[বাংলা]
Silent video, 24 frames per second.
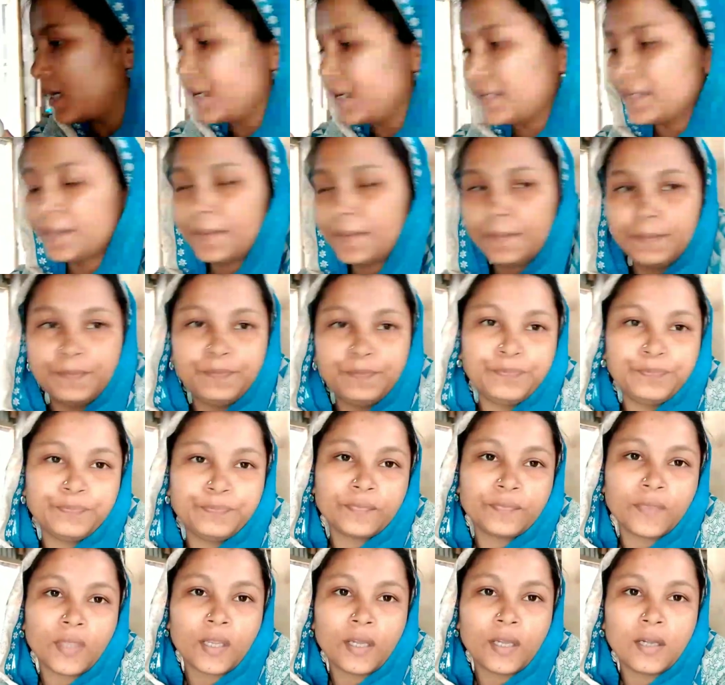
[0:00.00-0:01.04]
আর
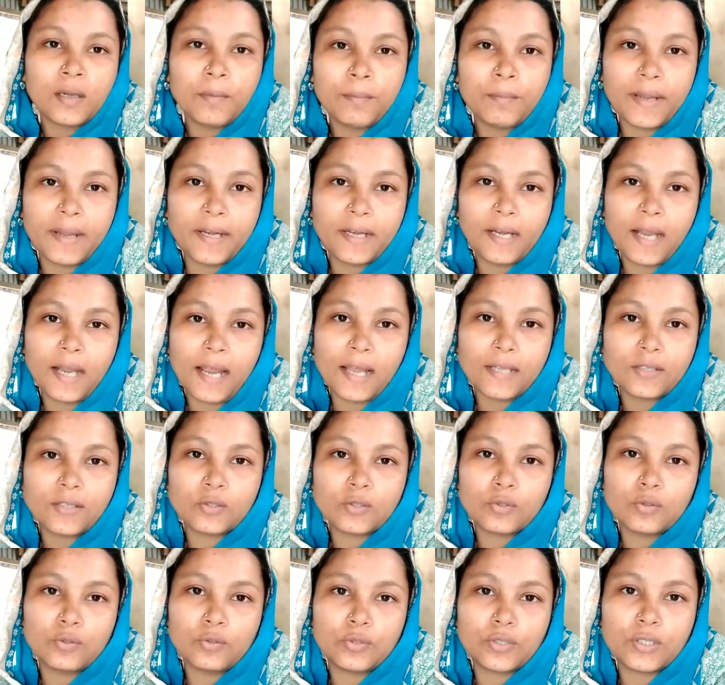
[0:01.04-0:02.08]
বাইরে কাজ
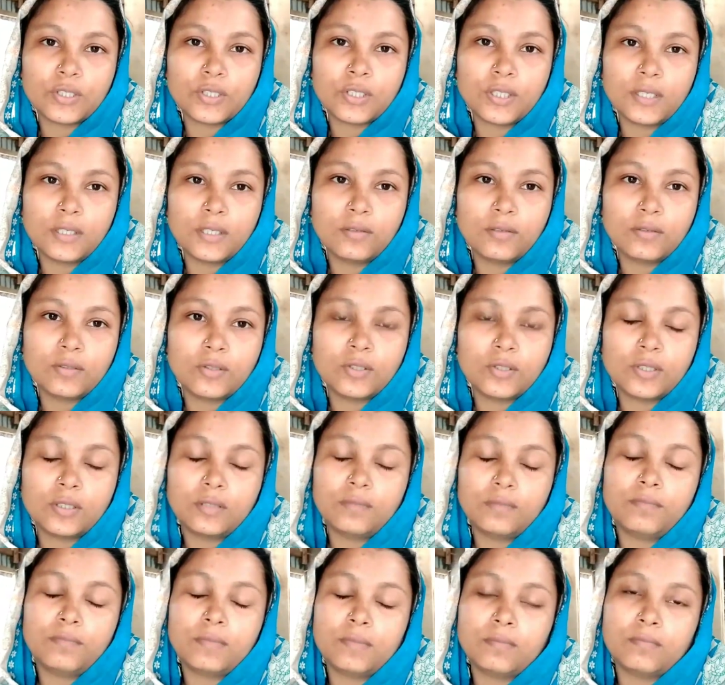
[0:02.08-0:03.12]
করছে হচ্ছে
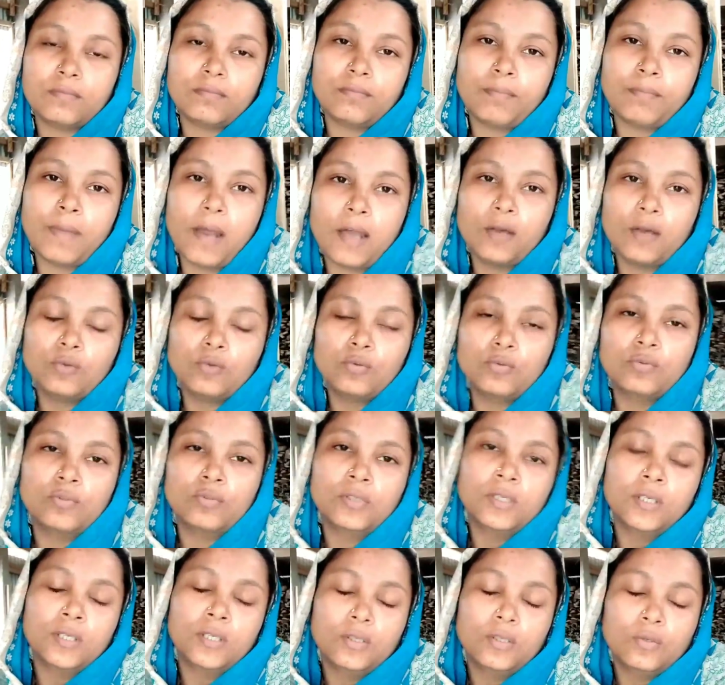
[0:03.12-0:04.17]

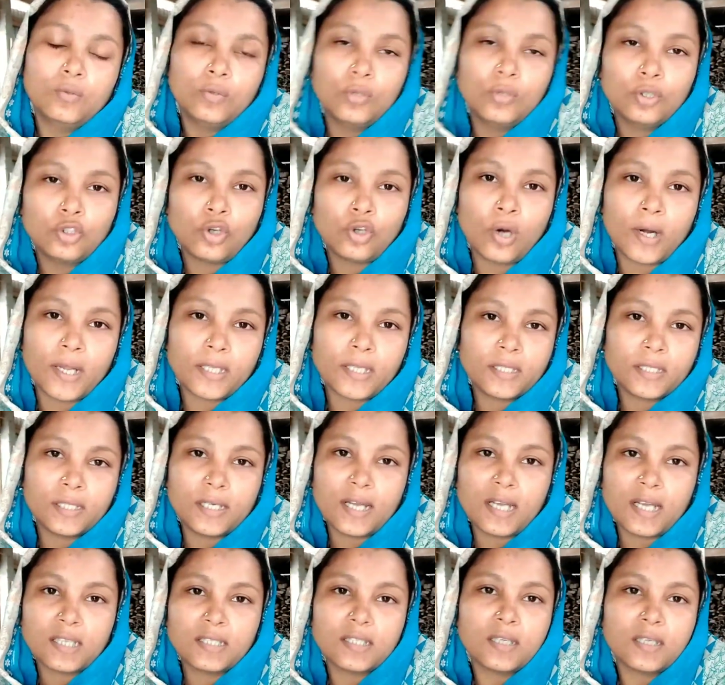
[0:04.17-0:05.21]
বালুগুলো সরাচ্ছে
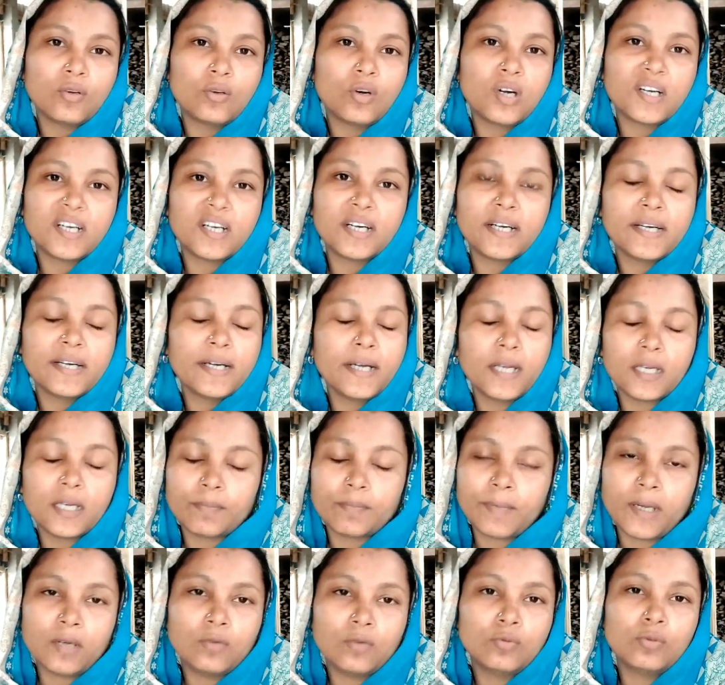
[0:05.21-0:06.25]
রাস্তার কর্নারে না
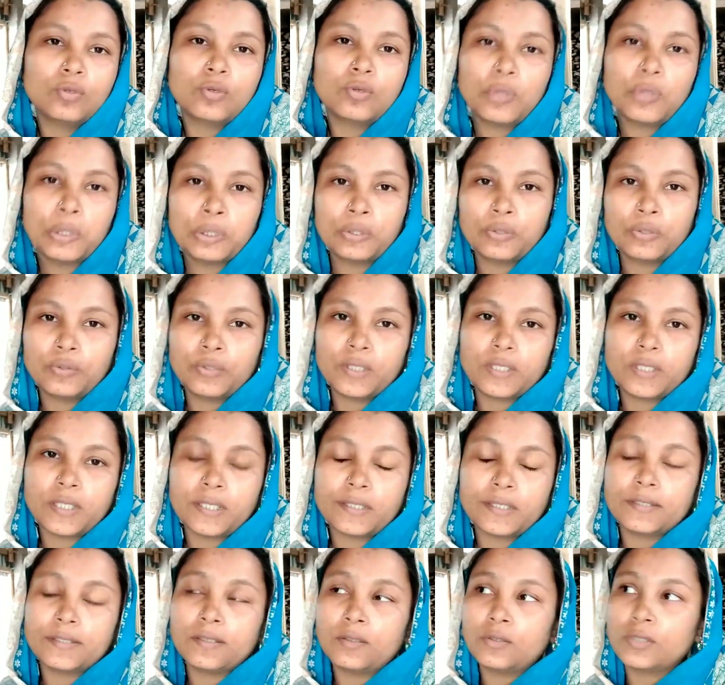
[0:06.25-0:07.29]
বালুগুলো নষ্ট হয়ে
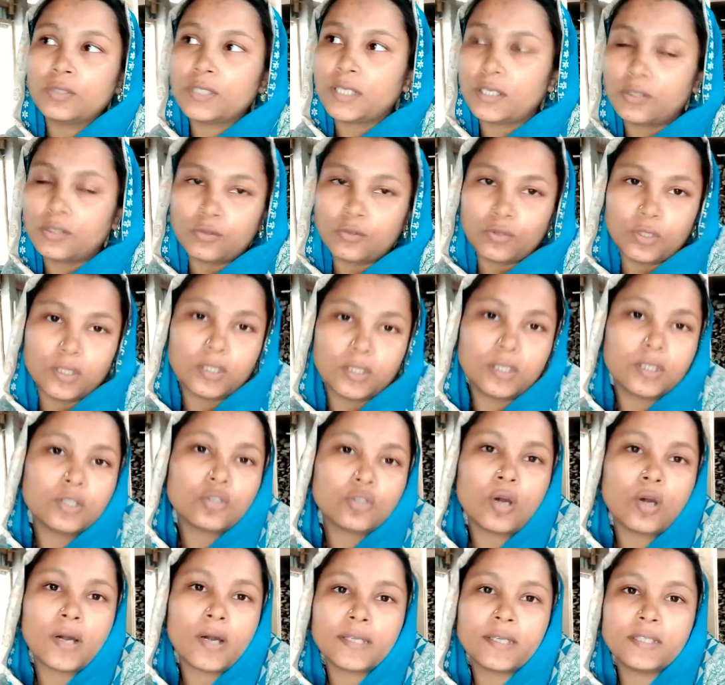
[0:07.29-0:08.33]
যাচ্ছিল যার জন্য এদিকে
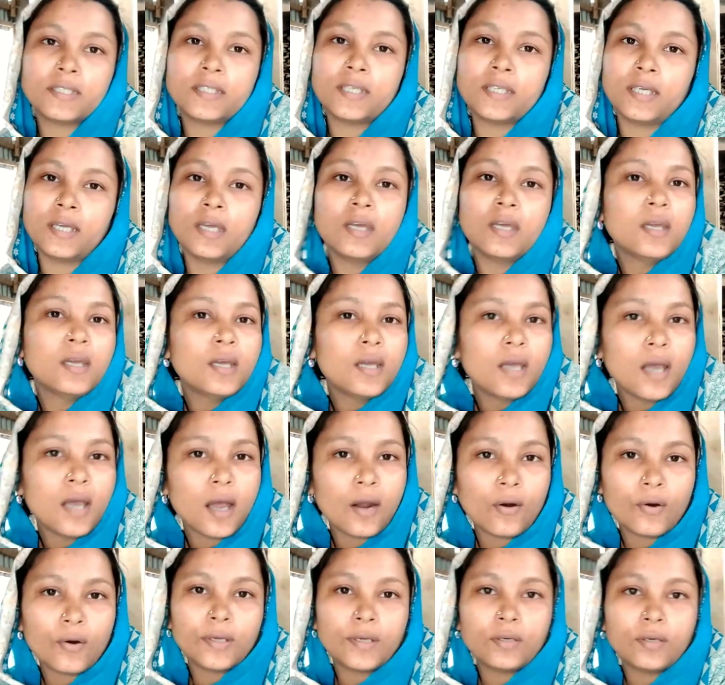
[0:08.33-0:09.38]
সরাচ্ছে
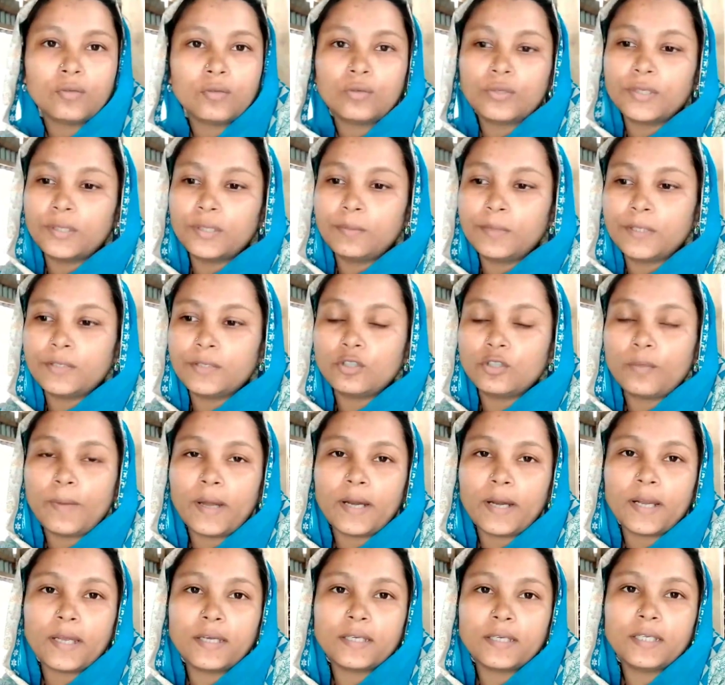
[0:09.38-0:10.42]
আর অনেকক্ষণই ভিডিও
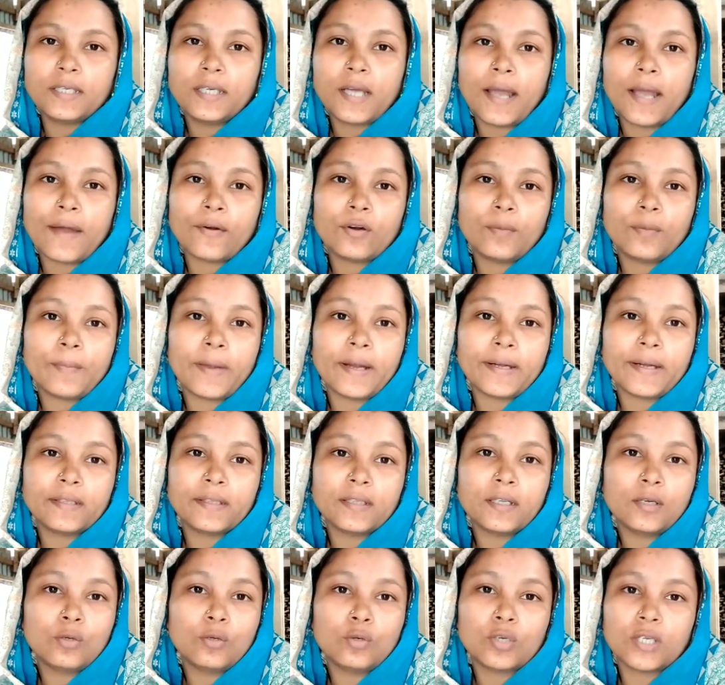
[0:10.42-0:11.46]
বানাইনি কারণ
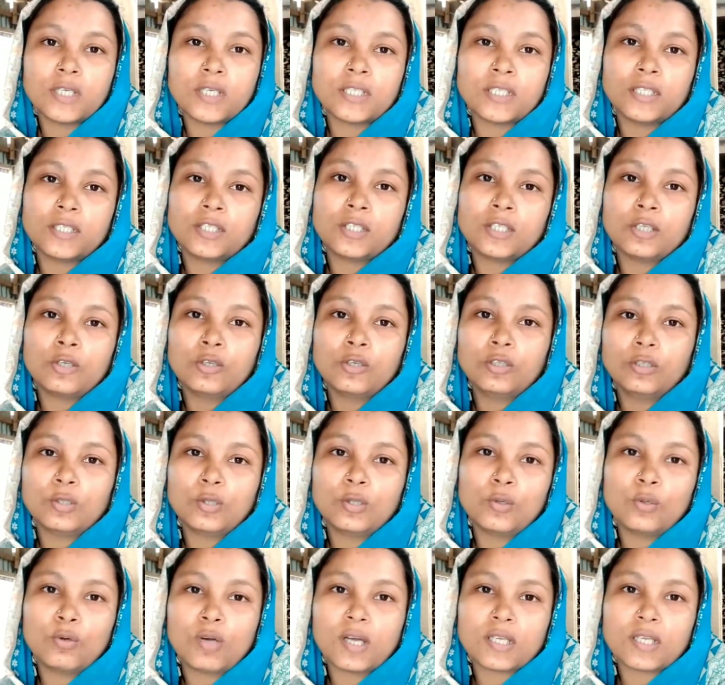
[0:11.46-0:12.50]
বাড়িতে লোক এসেছিল তো
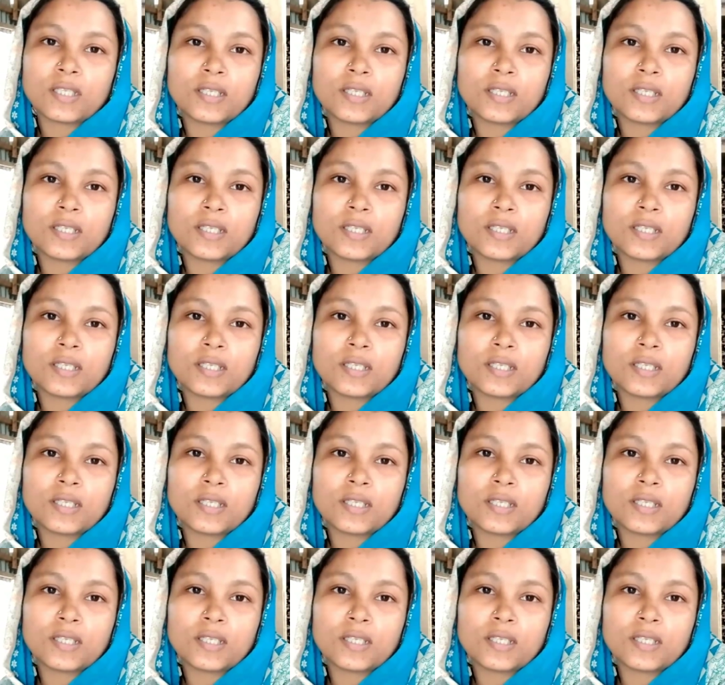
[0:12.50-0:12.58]
লোক